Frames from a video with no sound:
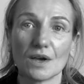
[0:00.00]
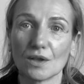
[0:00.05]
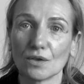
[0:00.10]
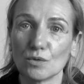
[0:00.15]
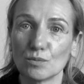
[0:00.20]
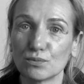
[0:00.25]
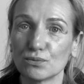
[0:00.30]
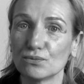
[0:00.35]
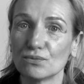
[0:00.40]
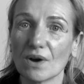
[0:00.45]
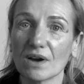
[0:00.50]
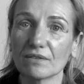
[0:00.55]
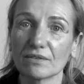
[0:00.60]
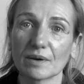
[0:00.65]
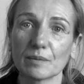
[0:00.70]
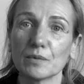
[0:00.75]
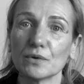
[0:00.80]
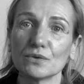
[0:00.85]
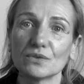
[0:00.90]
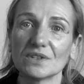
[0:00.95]
de pouvoir
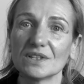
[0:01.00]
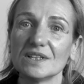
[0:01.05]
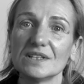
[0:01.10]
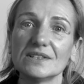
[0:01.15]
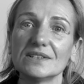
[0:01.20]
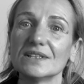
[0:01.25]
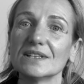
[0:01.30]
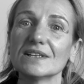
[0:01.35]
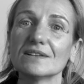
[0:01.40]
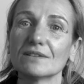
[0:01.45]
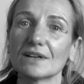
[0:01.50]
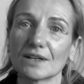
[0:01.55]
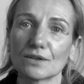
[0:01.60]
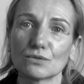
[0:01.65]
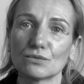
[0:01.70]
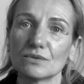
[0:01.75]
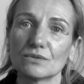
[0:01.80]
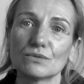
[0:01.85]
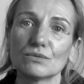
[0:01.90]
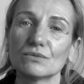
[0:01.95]
vraiment utiliser voilà,
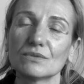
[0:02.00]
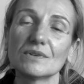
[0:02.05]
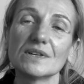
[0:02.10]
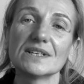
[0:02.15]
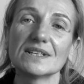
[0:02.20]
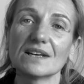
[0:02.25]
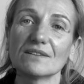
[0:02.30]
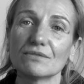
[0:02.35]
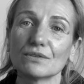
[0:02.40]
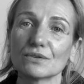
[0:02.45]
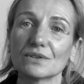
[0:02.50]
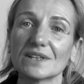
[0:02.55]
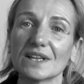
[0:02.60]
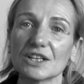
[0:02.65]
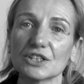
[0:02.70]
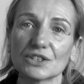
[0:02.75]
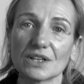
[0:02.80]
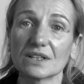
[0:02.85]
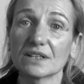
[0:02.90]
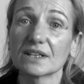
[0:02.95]
tous les
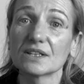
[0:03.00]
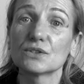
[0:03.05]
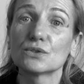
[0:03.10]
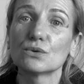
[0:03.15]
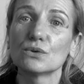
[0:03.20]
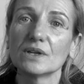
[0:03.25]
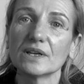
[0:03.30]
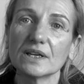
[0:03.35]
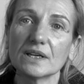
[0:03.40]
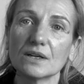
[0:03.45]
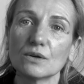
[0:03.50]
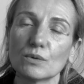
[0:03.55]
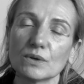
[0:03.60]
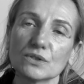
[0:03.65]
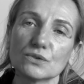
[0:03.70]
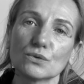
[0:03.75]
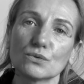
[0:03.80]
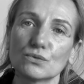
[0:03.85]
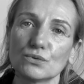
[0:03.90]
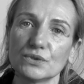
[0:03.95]
avantages d'être isolé, loin
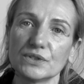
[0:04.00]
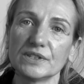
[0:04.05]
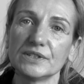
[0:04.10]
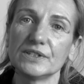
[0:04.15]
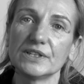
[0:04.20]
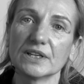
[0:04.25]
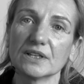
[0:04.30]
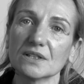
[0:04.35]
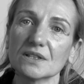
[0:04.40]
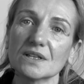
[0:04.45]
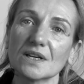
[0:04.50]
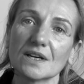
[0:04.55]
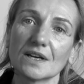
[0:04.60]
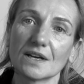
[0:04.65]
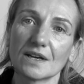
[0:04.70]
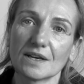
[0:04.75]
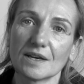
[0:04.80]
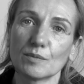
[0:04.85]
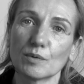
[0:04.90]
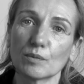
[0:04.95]
de son quotidien,
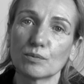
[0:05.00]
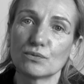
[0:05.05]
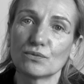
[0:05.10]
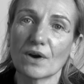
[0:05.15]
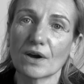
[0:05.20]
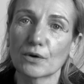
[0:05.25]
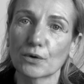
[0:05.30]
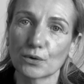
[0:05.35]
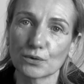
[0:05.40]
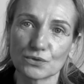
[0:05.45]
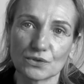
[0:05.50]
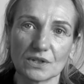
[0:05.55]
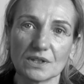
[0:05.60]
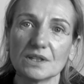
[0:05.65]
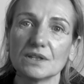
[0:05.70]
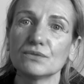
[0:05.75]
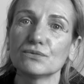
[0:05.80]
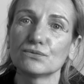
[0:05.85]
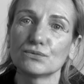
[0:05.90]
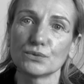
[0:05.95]
pour pouvoir
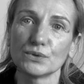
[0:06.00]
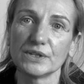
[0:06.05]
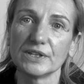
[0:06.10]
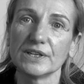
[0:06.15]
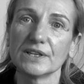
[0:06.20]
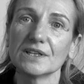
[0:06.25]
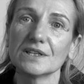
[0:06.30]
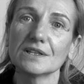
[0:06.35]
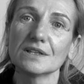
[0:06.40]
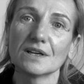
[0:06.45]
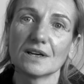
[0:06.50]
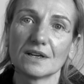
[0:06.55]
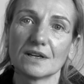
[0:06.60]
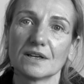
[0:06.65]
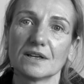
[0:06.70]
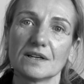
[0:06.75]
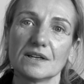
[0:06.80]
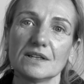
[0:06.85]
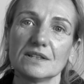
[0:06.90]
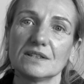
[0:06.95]
creuser, fouiller.
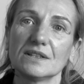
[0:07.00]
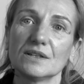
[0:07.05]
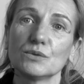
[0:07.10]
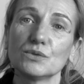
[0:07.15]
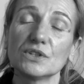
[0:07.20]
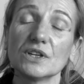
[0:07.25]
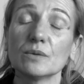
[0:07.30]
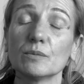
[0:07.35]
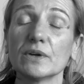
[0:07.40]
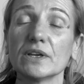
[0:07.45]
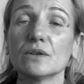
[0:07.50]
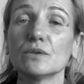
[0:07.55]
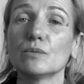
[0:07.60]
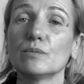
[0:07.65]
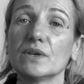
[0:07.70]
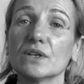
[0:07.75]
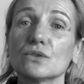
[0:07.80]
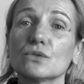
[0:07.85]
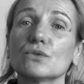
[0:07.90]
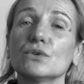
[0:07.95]
Et c'est aussi un moyen de
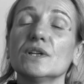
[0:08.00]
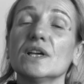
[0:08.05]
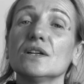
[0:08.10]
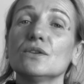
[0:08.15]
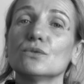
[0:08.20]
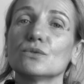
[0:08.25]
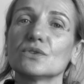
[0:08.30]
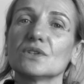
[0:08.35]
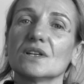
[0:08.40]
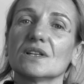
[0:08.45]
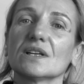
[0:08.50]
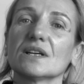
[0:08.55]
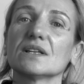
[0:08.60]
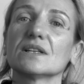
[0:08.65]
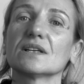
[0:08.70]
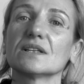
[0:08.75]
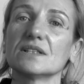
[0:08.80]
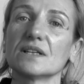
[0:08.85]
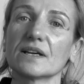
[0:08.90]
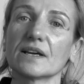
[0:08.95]
bien se connaître, donc c'est très
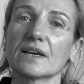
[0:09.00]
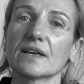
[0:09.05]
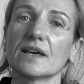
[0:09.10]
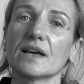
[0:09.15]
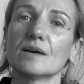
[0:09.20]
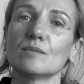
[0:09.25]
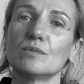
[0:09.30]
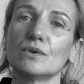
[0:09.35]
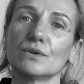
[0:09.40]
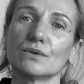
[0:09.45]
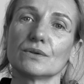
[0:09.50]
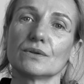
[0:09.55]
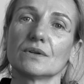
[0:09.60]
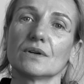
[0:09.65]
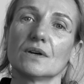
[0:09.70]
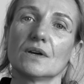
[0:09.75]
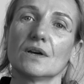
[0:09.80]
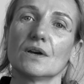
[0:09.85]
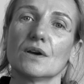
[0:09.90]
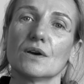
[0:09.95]
très agréable
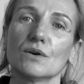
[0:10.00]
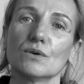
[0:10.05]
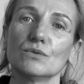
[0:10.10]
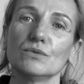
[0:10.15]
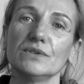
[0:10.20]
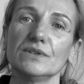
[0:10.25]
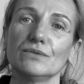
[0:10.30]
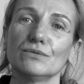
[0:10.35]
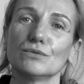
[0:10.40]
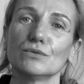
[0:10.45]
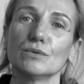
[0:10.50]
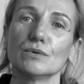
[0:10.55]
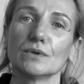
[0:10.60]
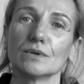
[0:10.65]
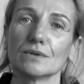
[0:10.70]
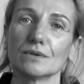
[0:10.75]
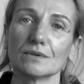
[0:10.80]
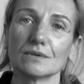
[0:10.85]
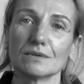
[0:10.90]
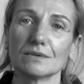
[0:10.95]
au niveau
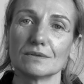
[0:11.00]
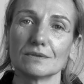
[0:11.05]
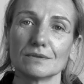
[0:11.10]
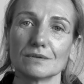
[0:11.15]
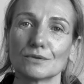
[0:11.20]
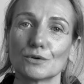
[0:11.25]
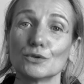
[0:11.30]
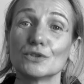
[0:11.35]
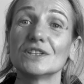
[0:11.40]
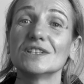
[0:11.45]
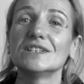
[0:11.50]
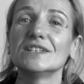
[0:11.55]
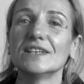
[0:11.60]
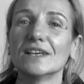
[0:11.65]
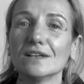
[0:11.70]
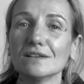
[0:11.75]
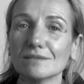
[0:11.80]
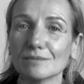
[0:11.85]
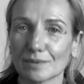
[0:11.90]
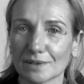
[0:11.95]
euh,
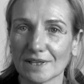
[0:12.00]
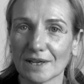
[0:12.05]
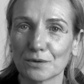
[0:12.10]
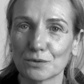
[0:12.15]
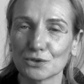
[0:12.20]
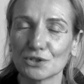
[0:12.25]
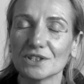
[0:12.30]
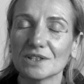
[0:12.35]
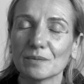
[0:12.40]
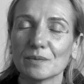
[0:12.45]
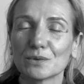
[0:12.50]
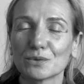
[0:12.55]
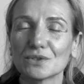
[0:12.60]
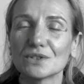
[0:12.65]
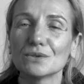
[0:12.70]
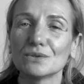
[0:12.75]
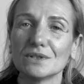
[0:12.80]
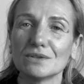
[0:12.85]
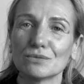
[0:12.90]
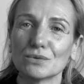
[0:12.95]
quotidien, pédagogique, mais
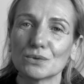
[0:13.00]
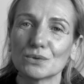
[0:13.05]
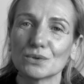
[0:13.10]
aussi au niveau